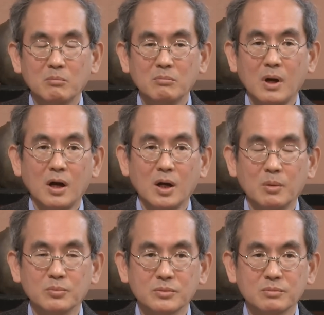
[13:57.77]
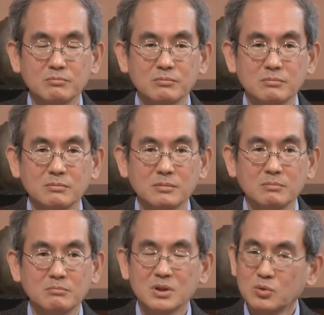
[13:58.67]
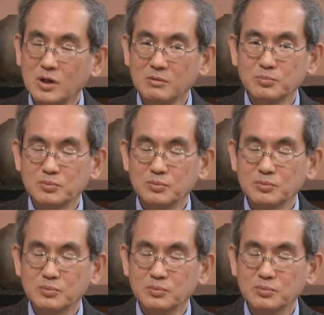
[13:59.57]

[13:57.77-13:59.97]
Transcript: まあまあトランプ